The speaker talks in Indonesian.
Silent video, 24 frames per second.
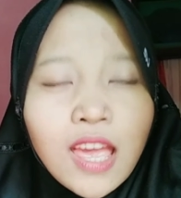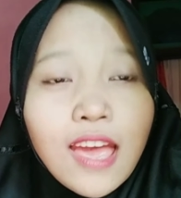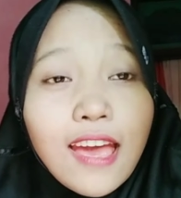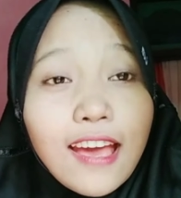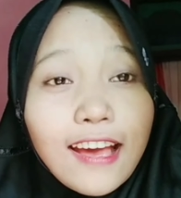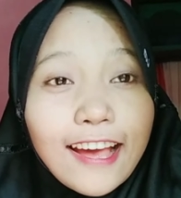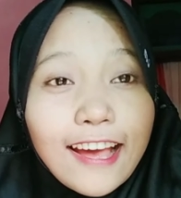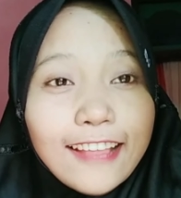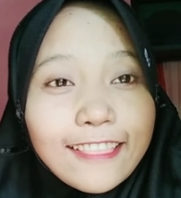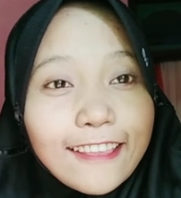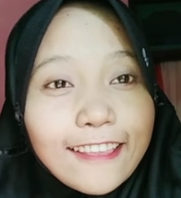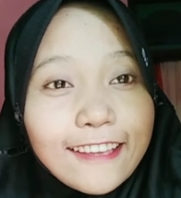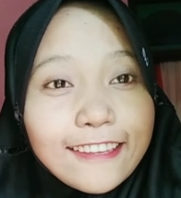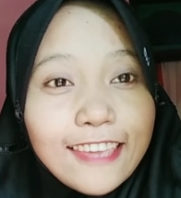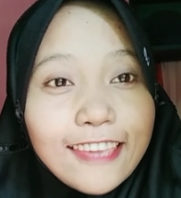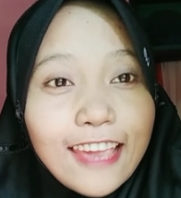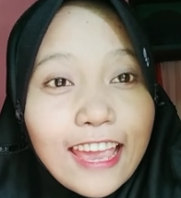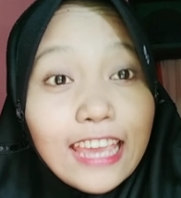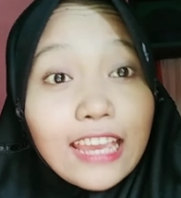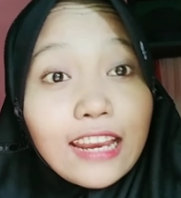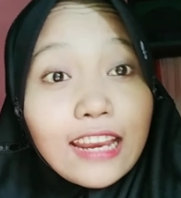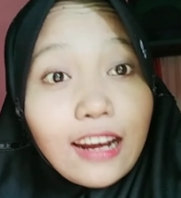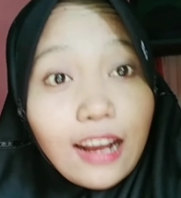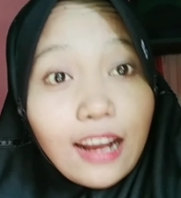katanya
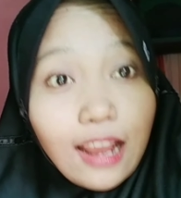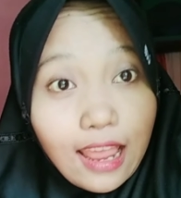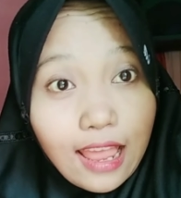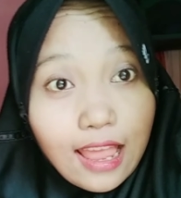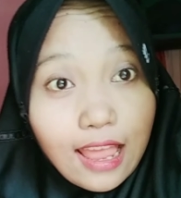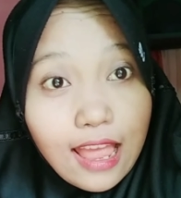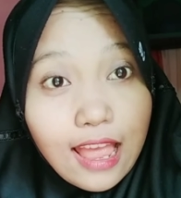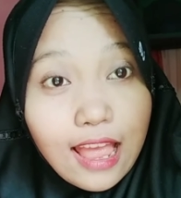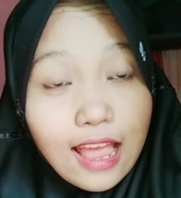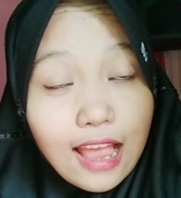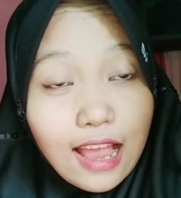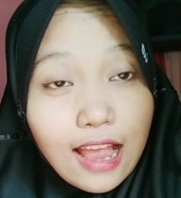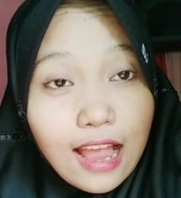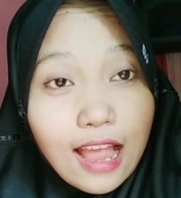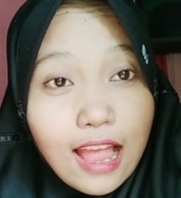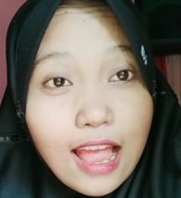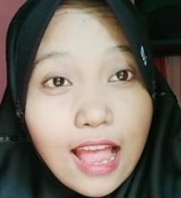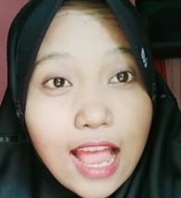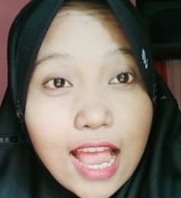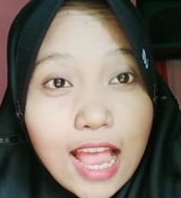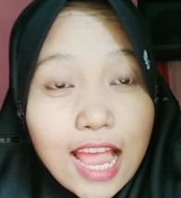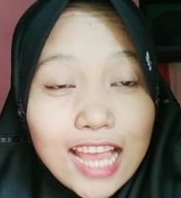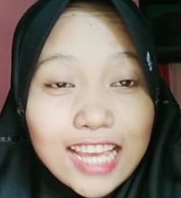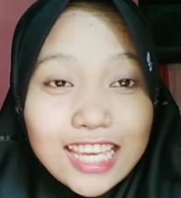enak
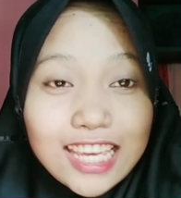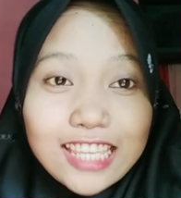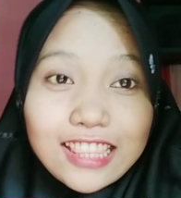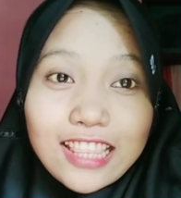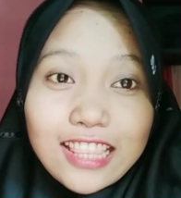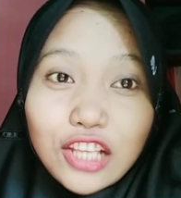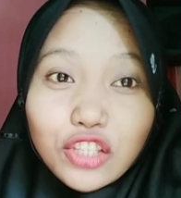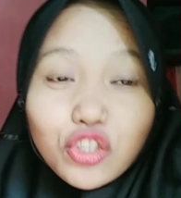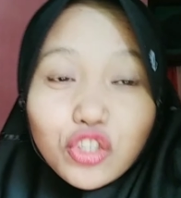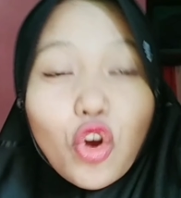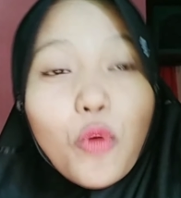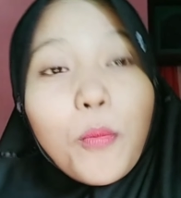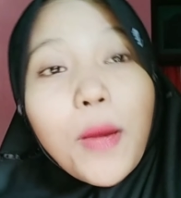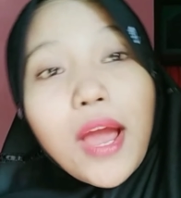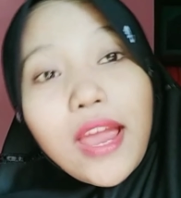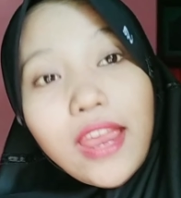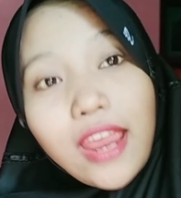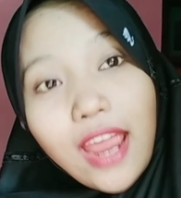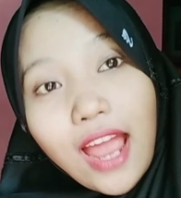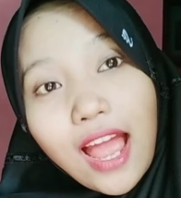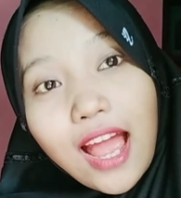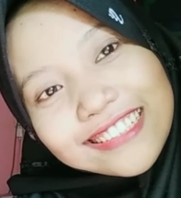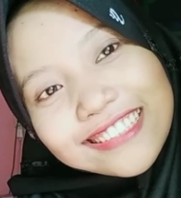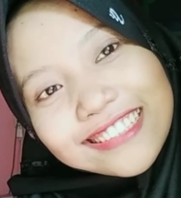kita coba
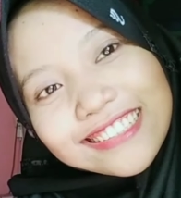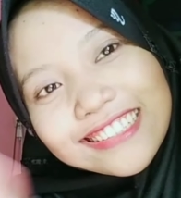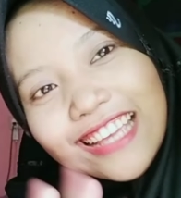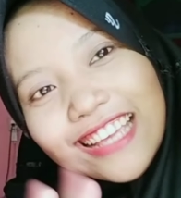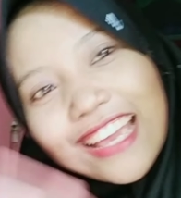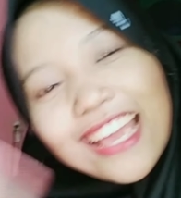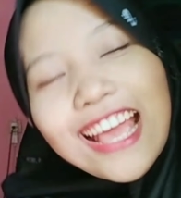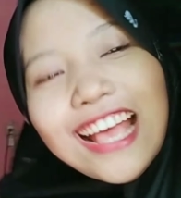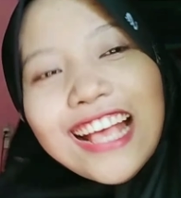ya kita